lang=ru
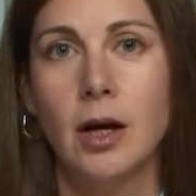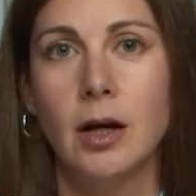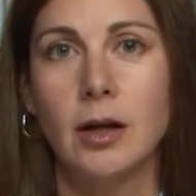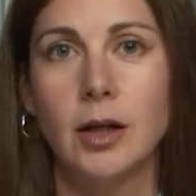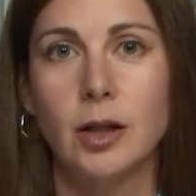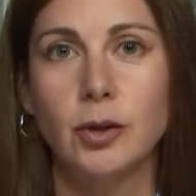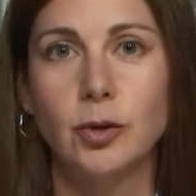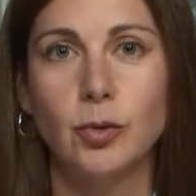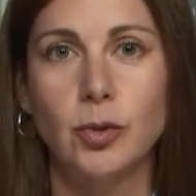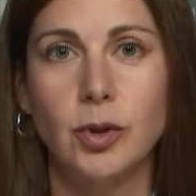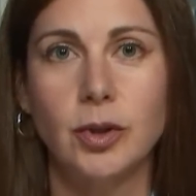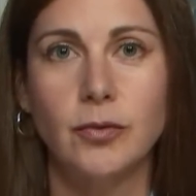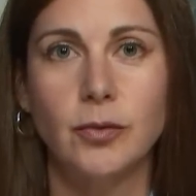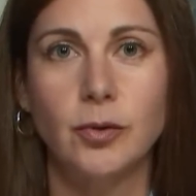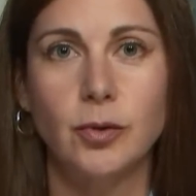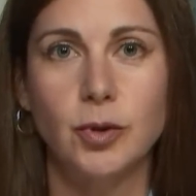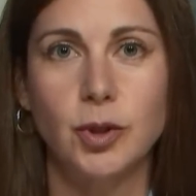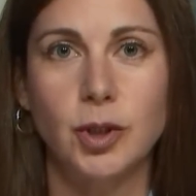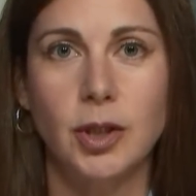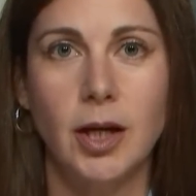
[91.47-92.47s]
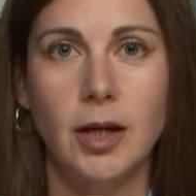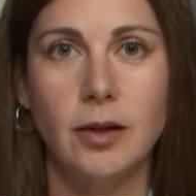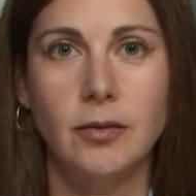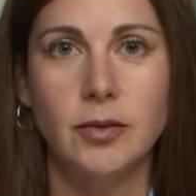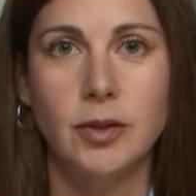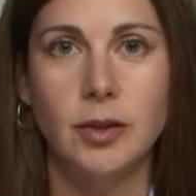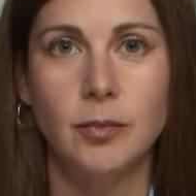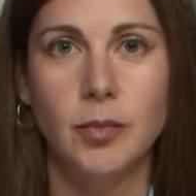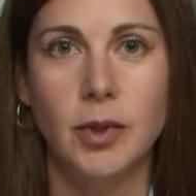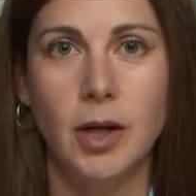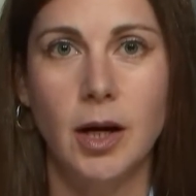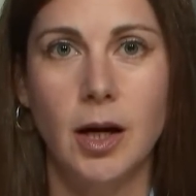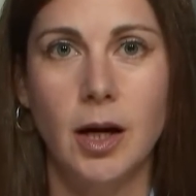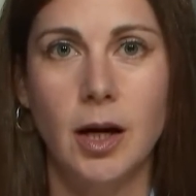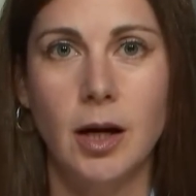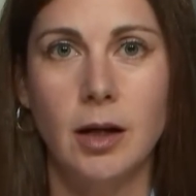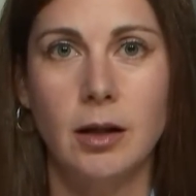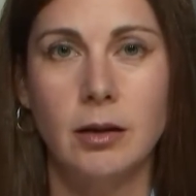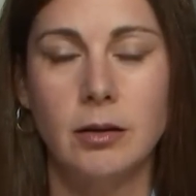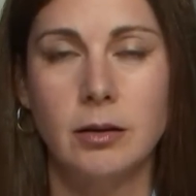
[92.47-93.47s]
который включает в
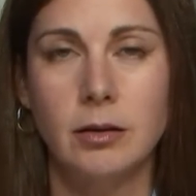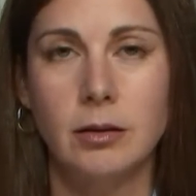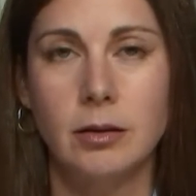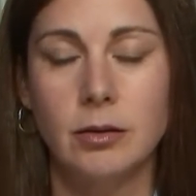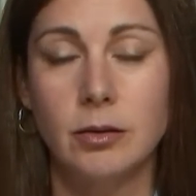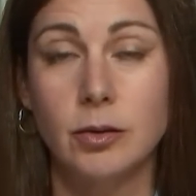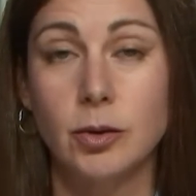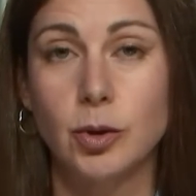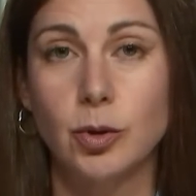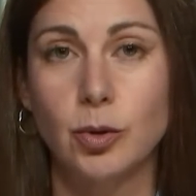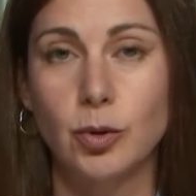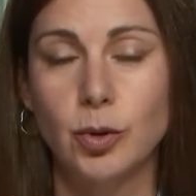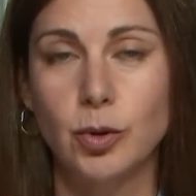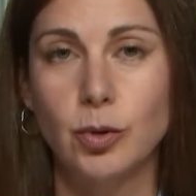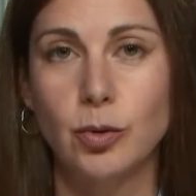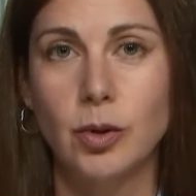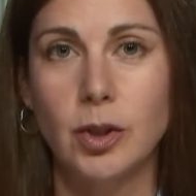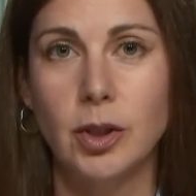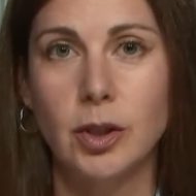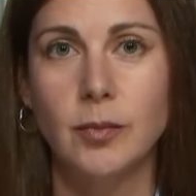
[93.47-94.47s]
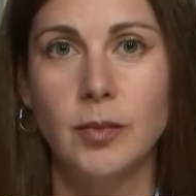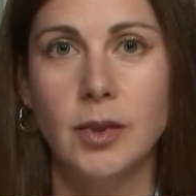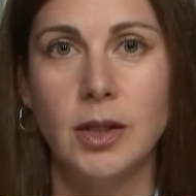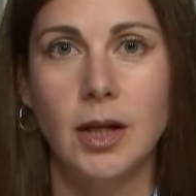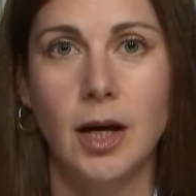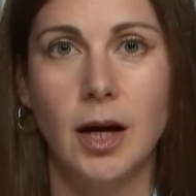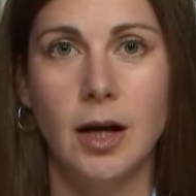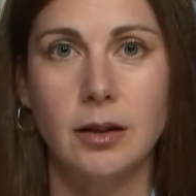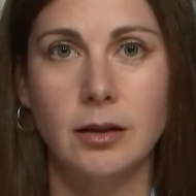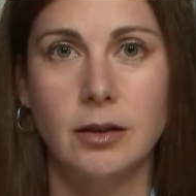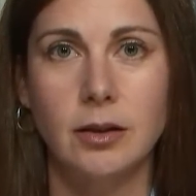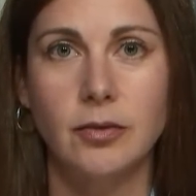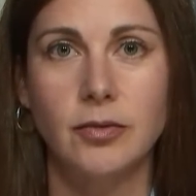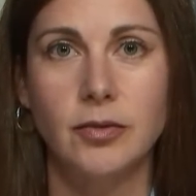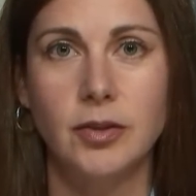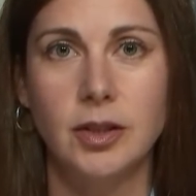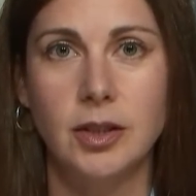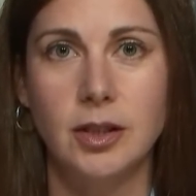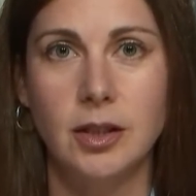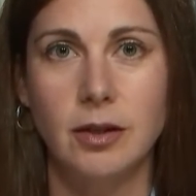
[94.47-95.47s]
себя 140 э, миллиардов
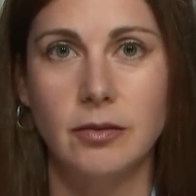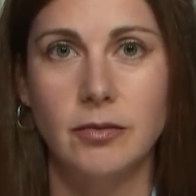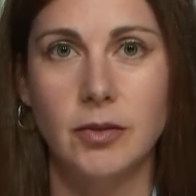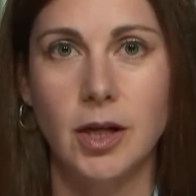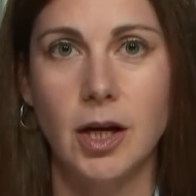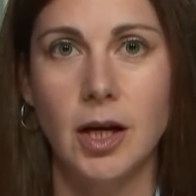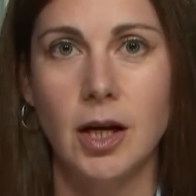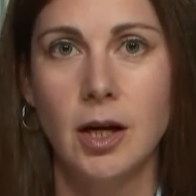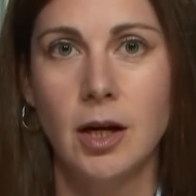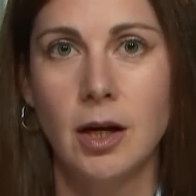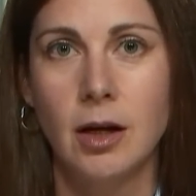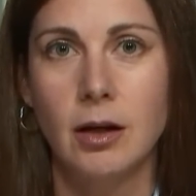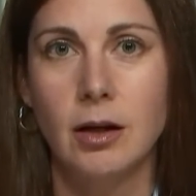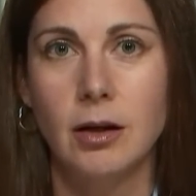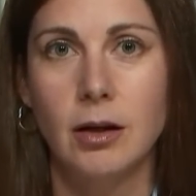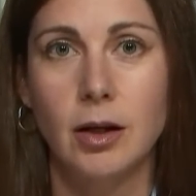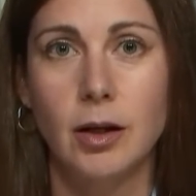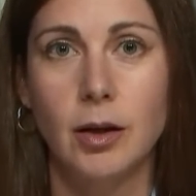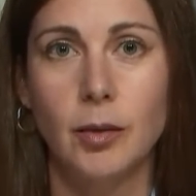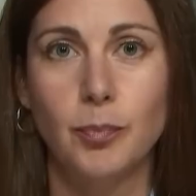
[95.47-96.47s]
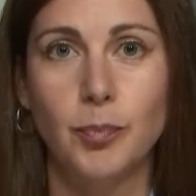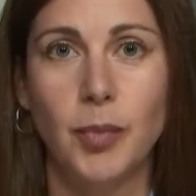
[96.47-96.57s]
евро э,